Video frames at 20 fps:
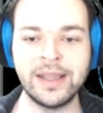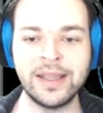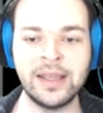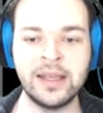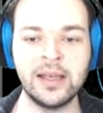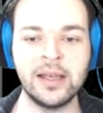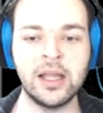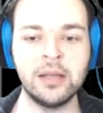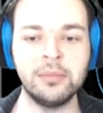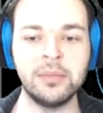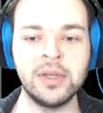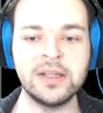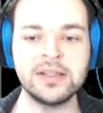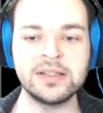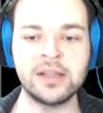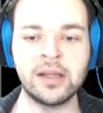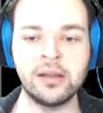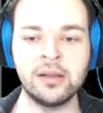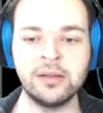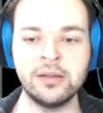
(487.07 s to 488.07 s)
Yenilenmenin
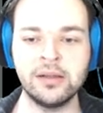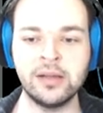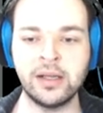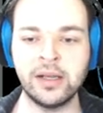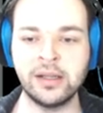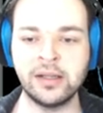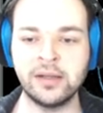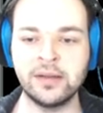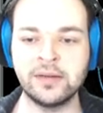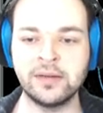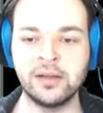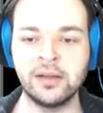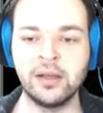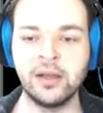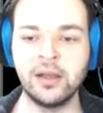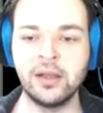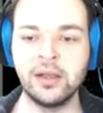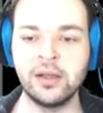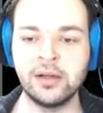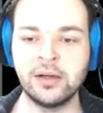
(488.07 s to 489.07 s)
sağladığı hareket hızı.
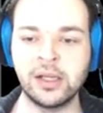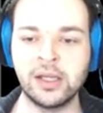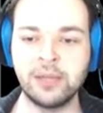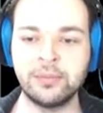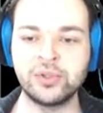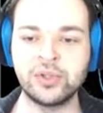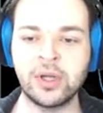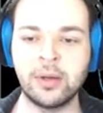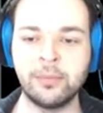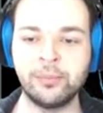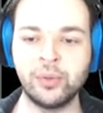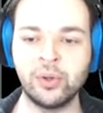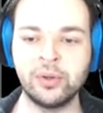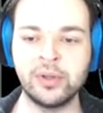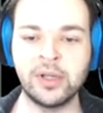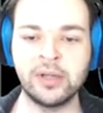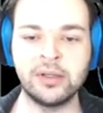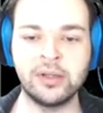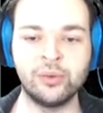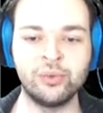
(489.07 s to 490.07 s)
Rakip
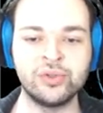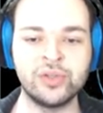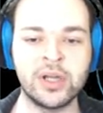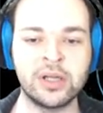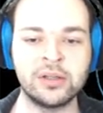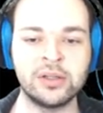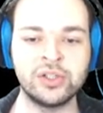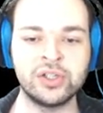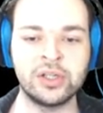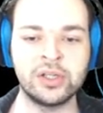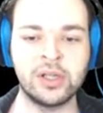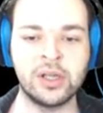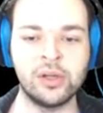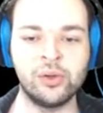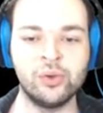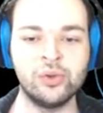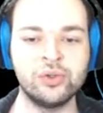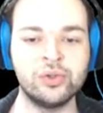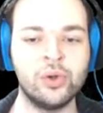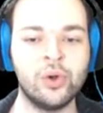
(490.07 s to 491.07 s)
şampiyonlardan uzaklaşırken
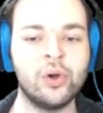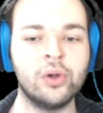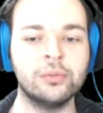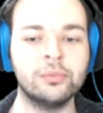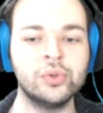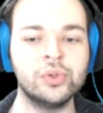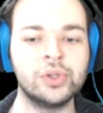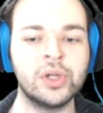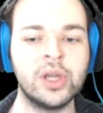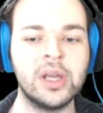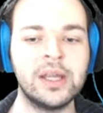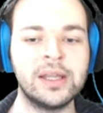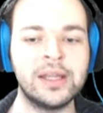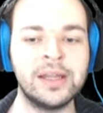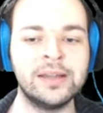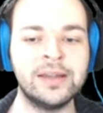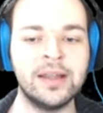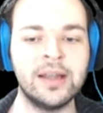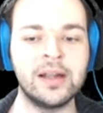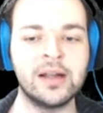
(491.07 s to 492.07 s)
%10'muş.
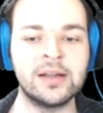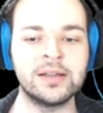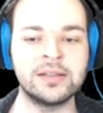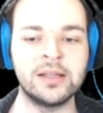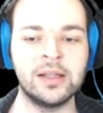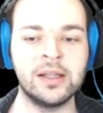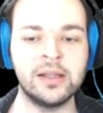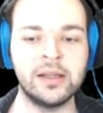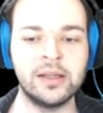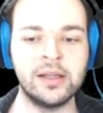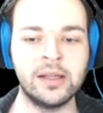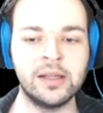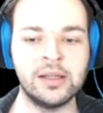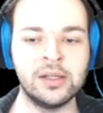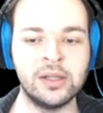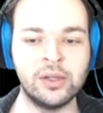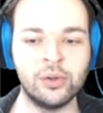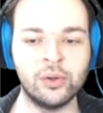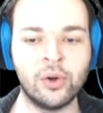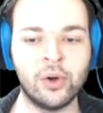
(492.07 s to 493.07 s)
Giderek azalan
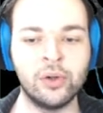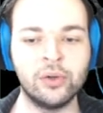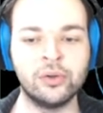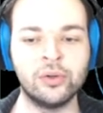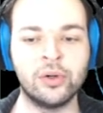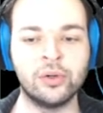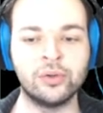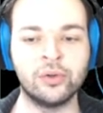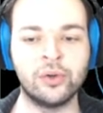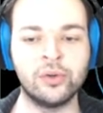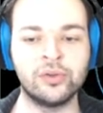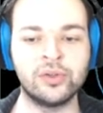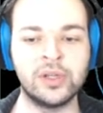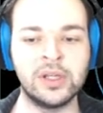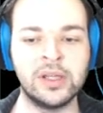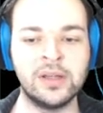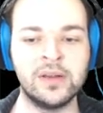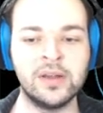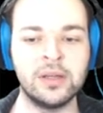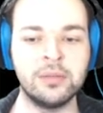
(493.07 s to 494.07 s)
14,
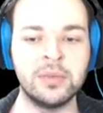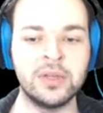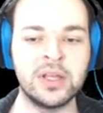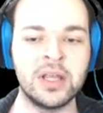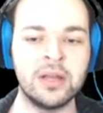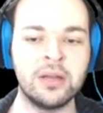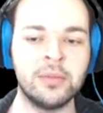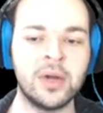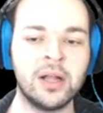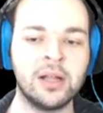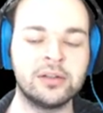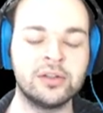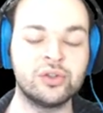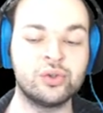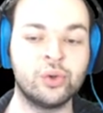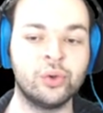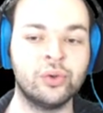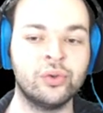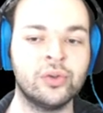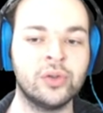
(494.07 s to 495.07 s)
18, 22, 26
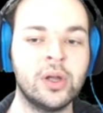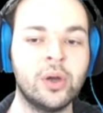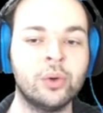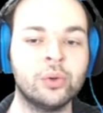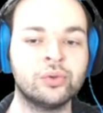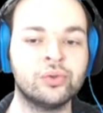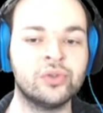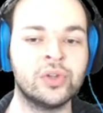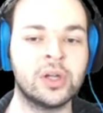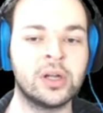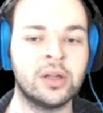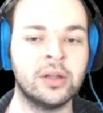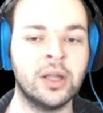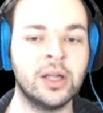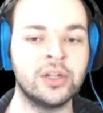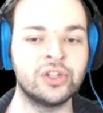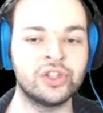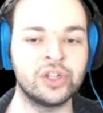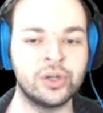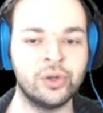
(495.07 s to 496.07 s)
sonunda 30'a
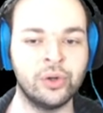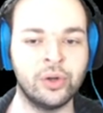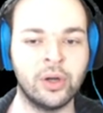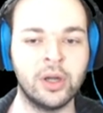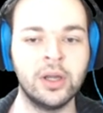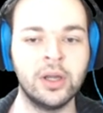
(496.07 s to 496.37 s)
kadar çıkıyor.